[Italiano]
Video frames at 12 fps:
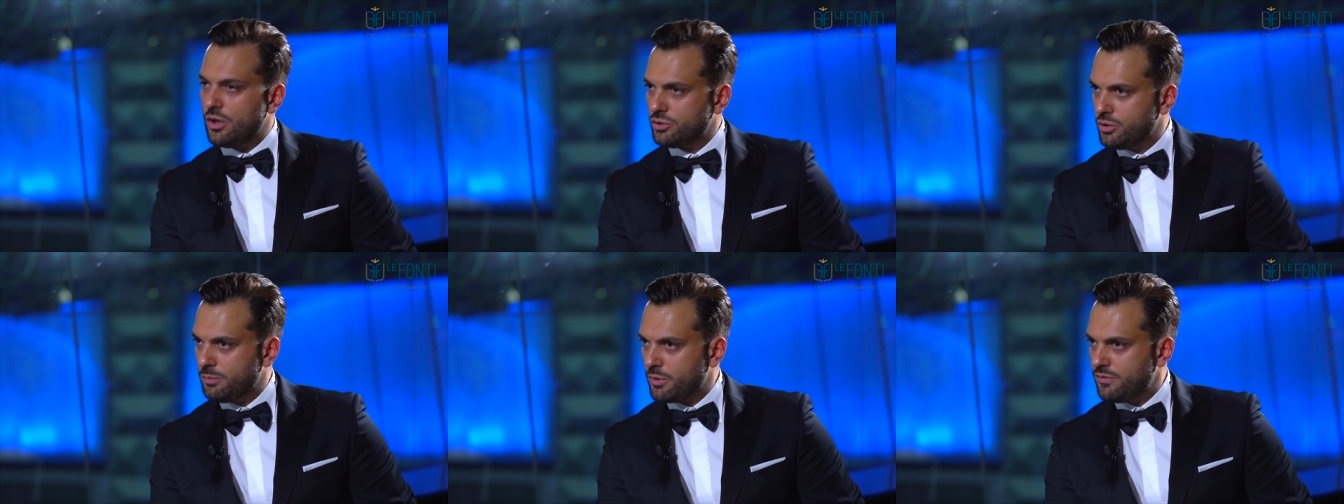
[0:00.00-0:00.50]

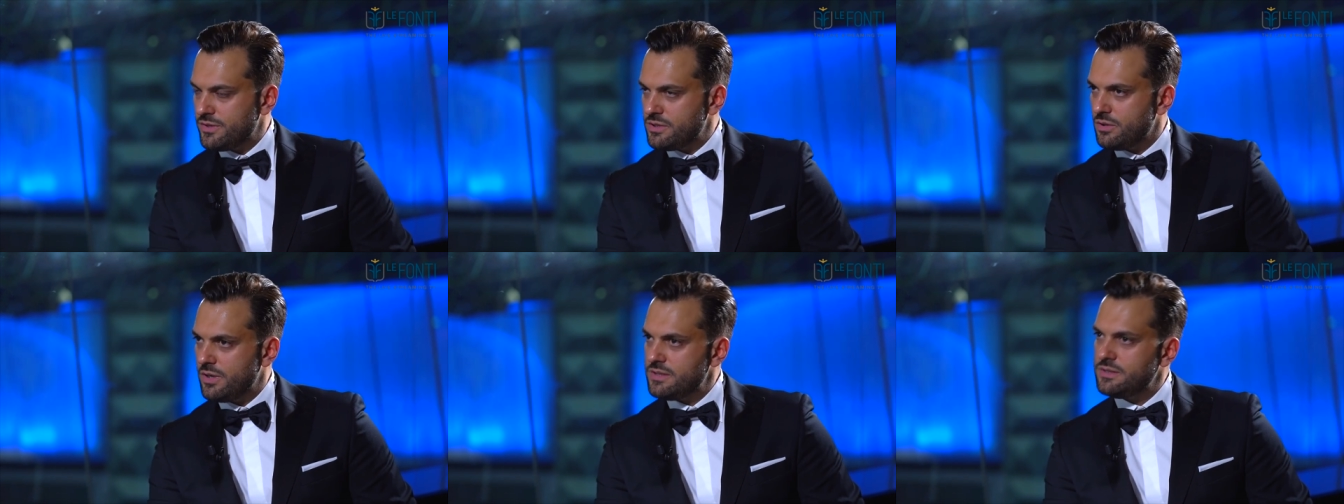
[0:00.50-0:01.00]
otto
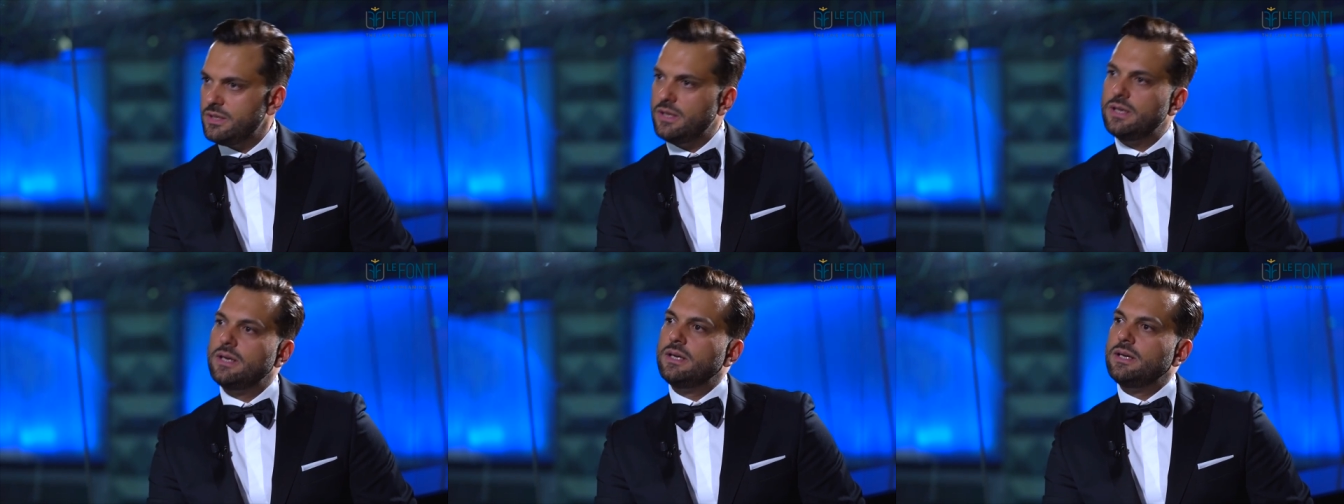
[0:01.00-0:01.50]

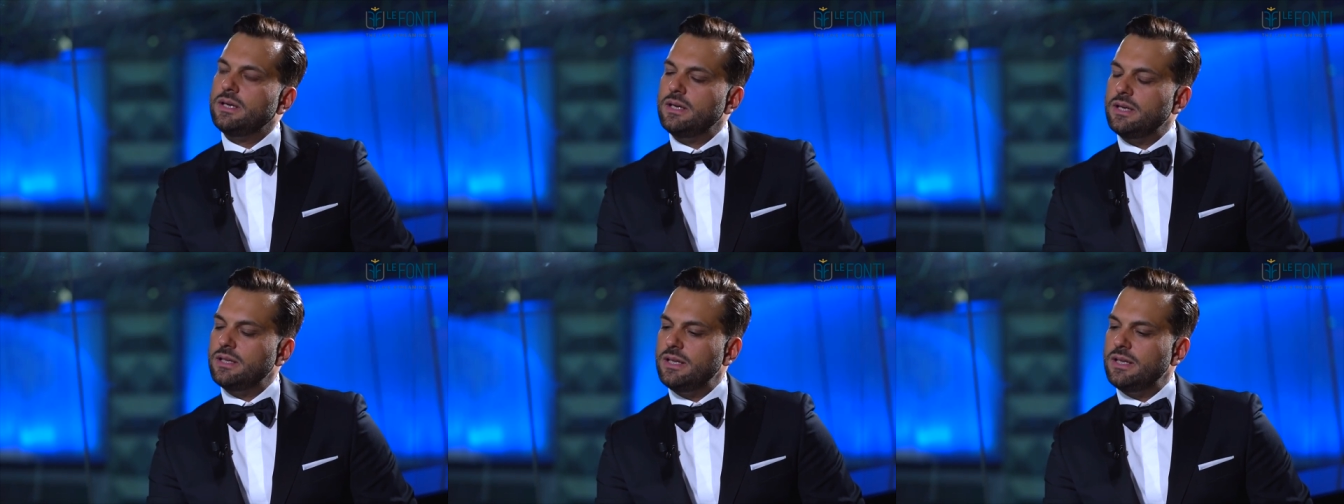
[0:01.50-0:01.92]
professionisti eh,